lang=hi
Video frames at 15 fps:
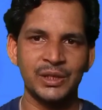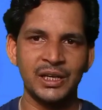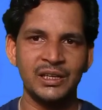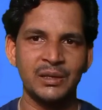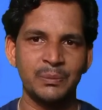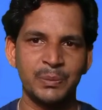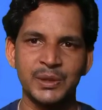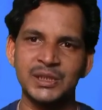उनके
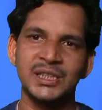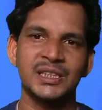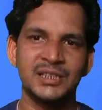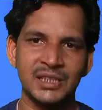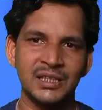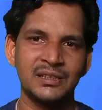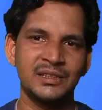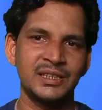लिए
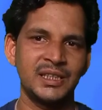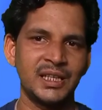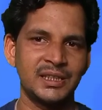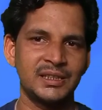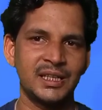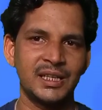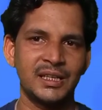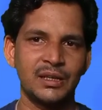प्रशिक्षण दिया
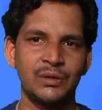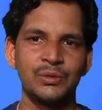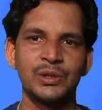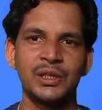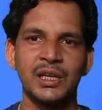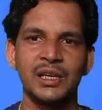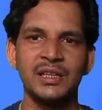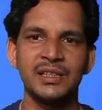जाएगा
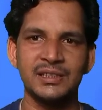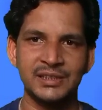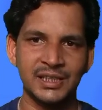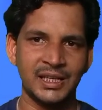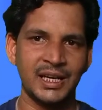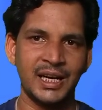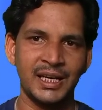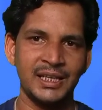उनके लिए
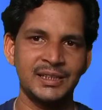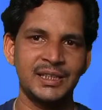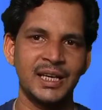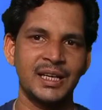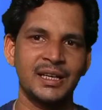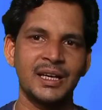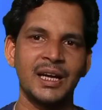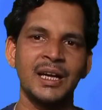सिखाया
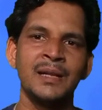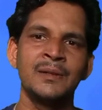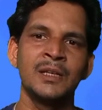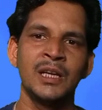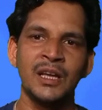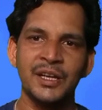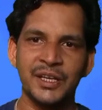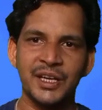जाएगा
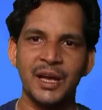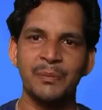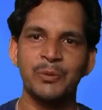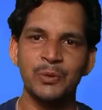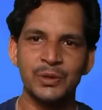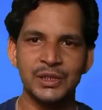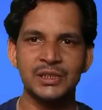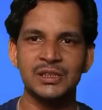कि
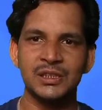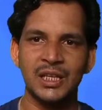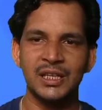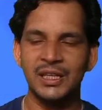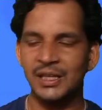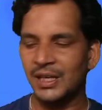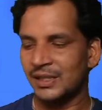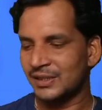आपको किस
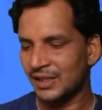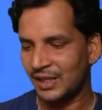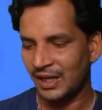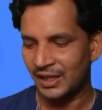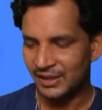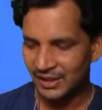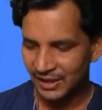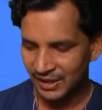तरीका से
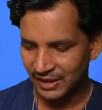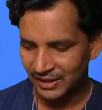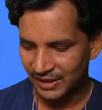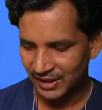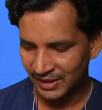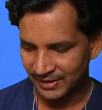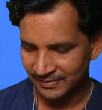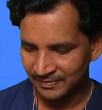कार्य
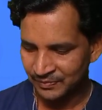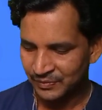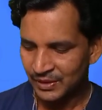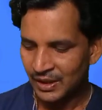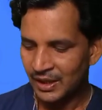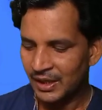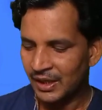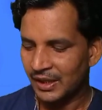करना है
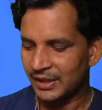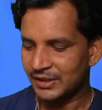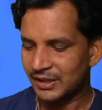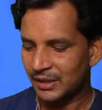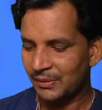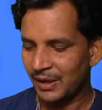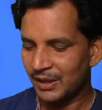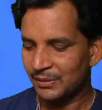
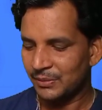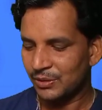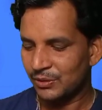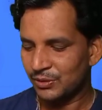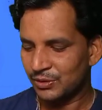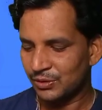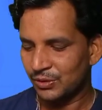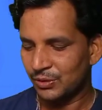इसके बाद में
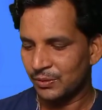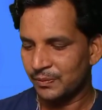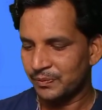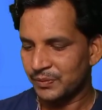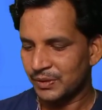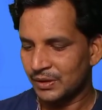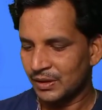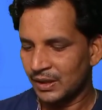दोस्तों
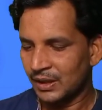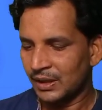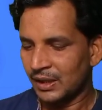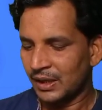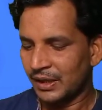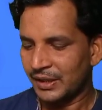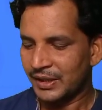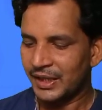
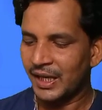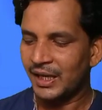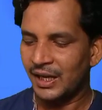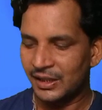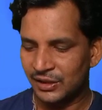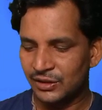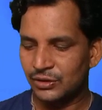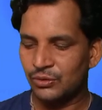यह
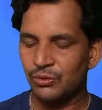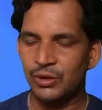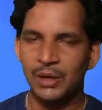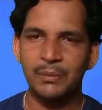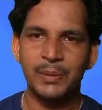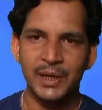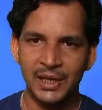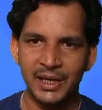आदेश
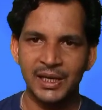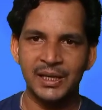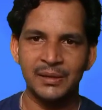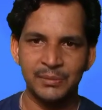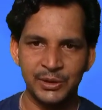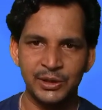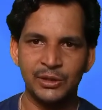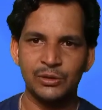थोड़ा बड़ा
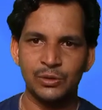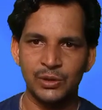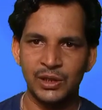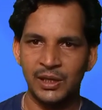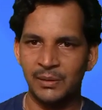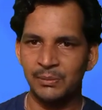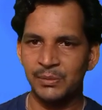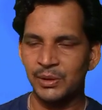है वीडियो
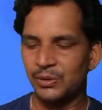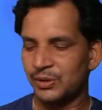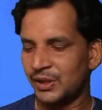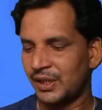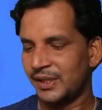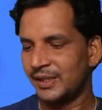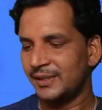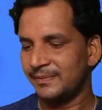थोड़ी लंबी हो
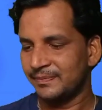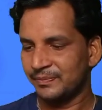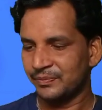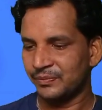जाएगी